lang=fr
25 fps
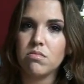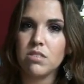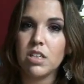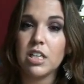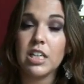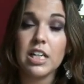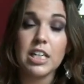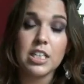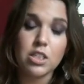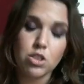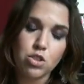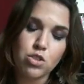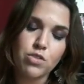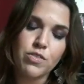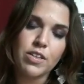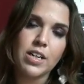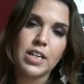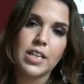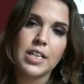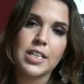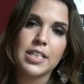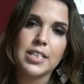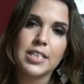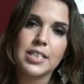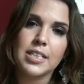Et là, tu
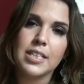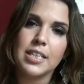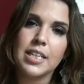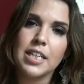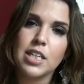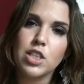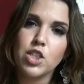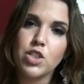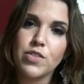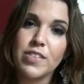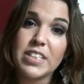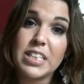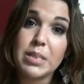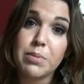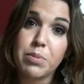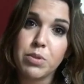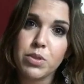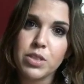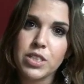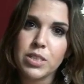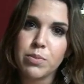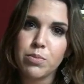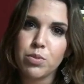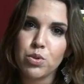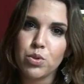vas, là, tu vas
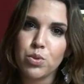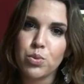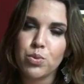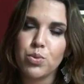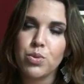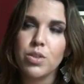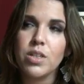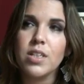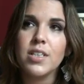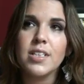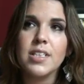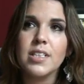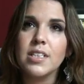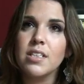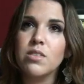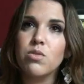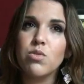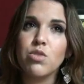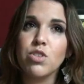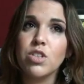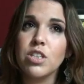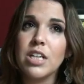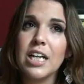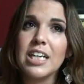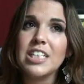dépenser beaucoup.
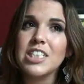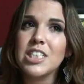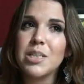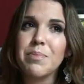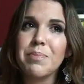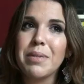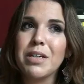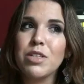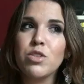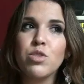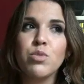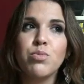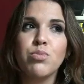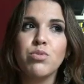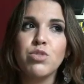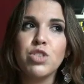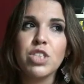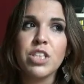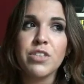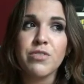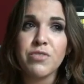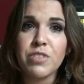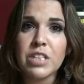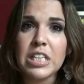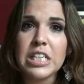Donc là, j'ai pas de
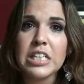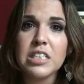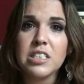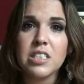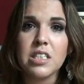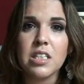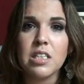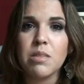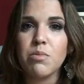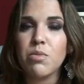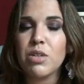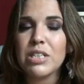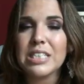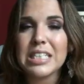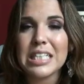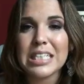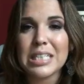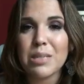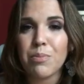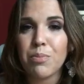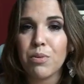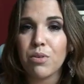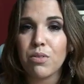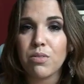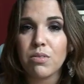budget fixe et moi, ça
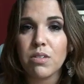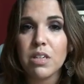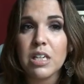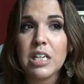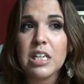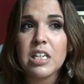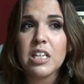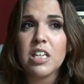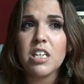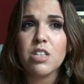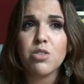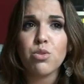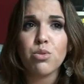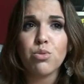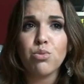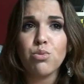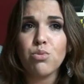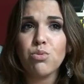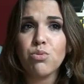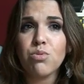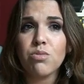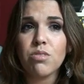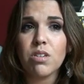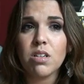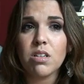dépend. Et surtout,
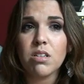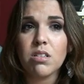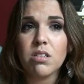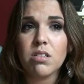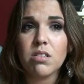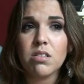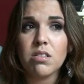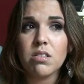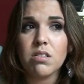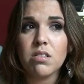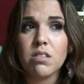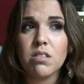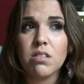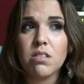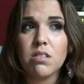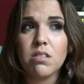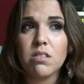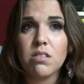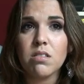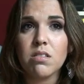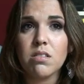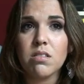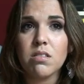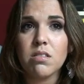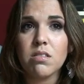
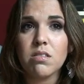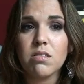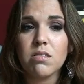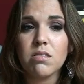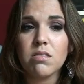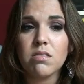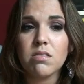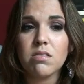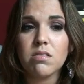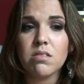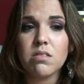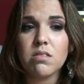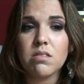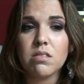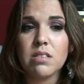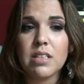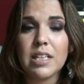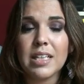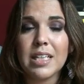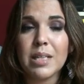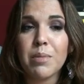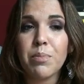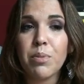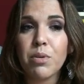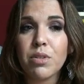euh, ça
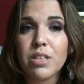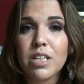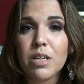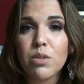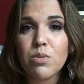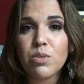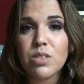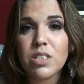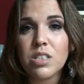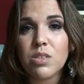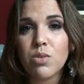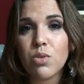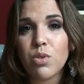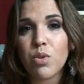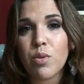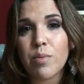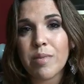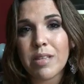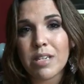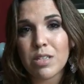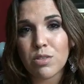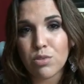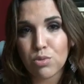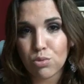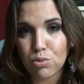dépendait aussi de
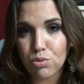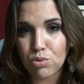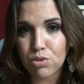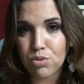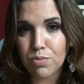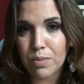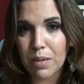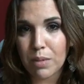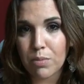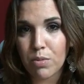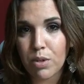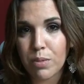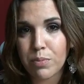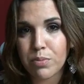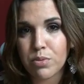combien je touche par mois.